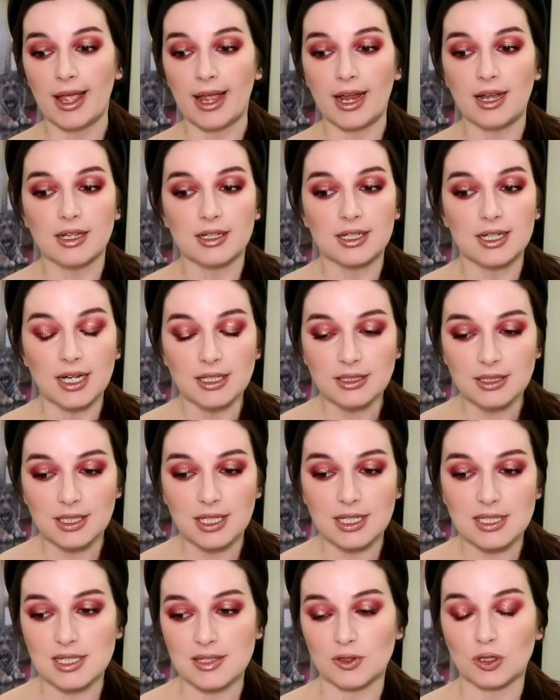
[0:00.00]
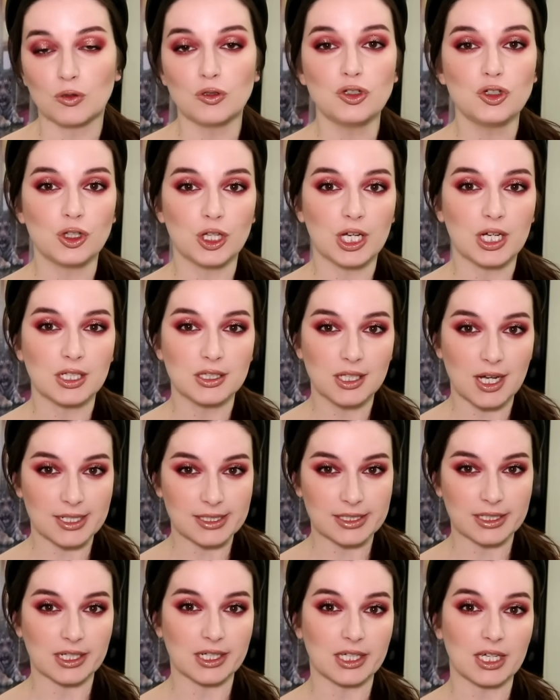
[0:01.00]
Элегантная цветочная
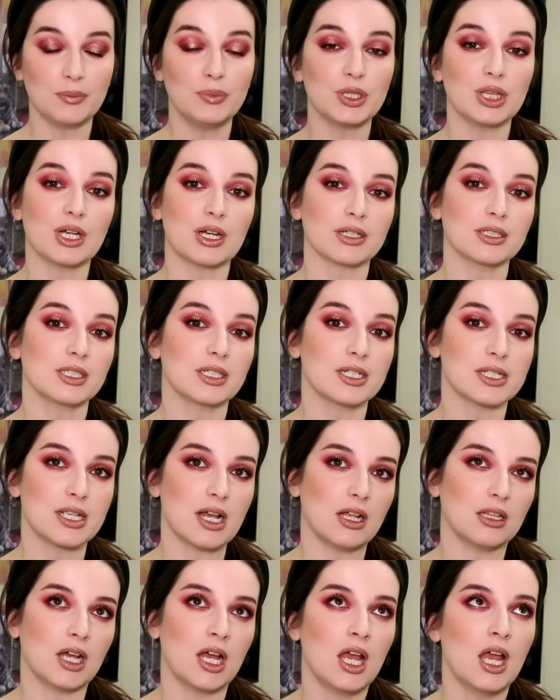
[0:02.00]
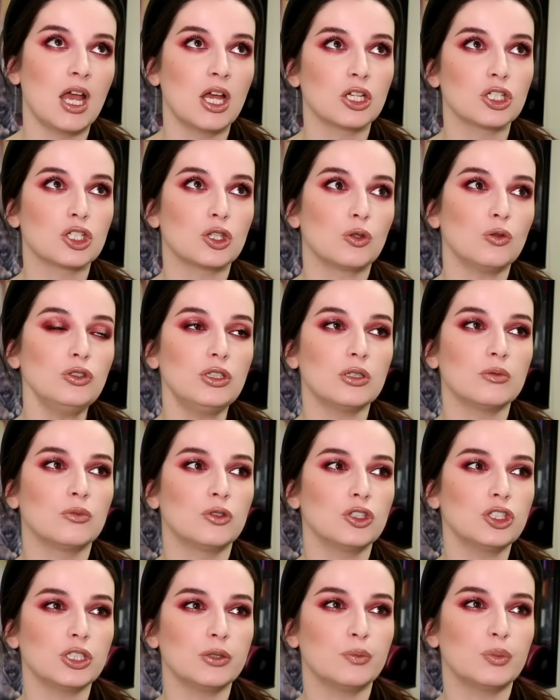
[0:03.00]
классика, я бы так сказала. Что-то,
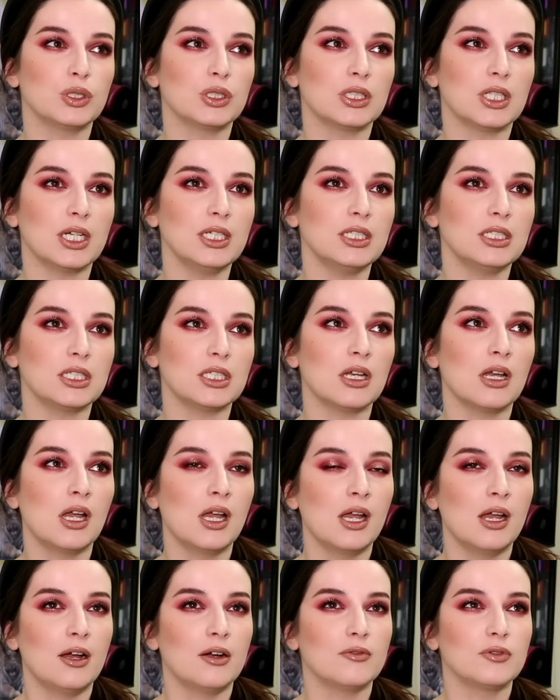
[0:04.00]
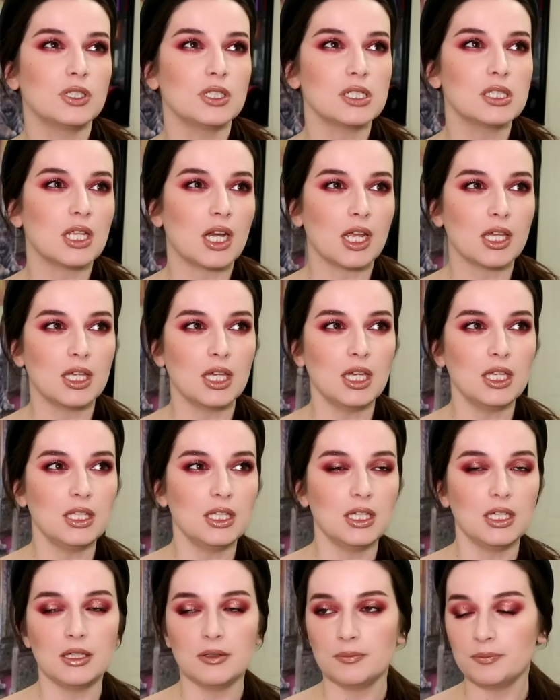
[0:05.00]
может быть, знаете, в
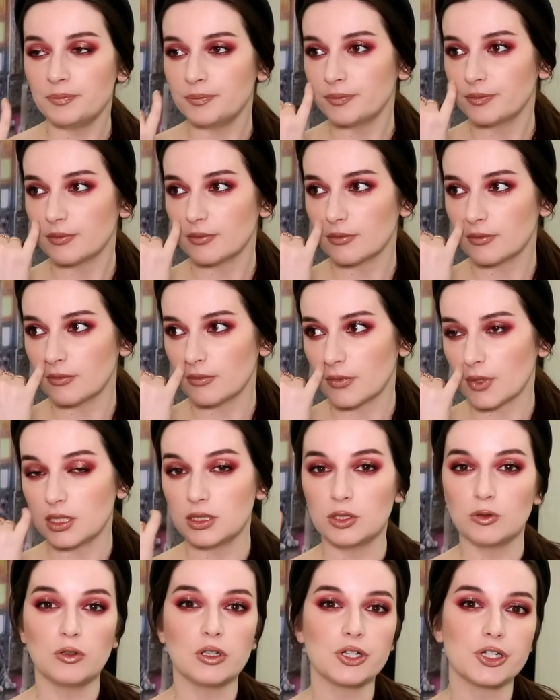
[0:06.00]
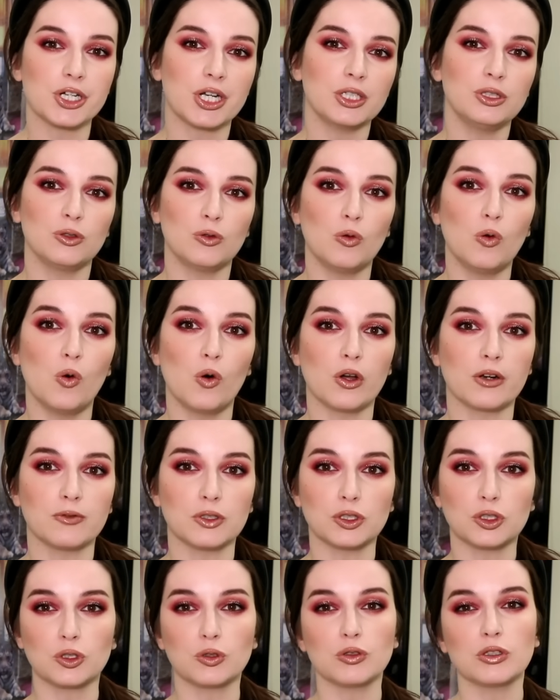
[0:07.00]
настроении Диор Жадор,
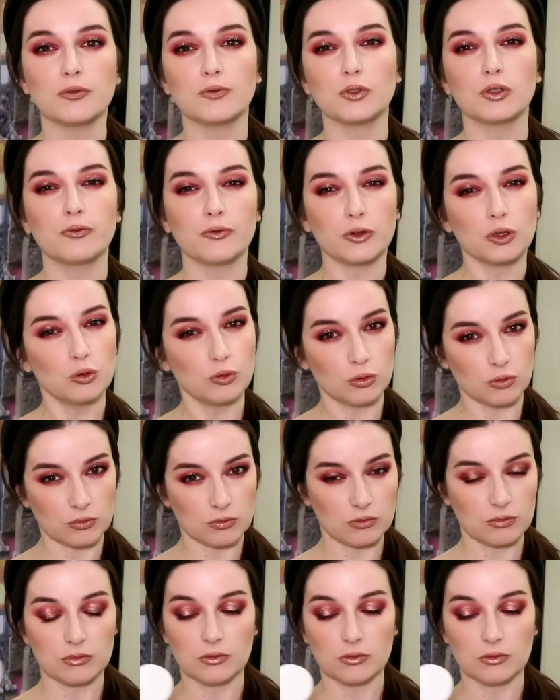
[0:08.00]
вот что-то вот в ту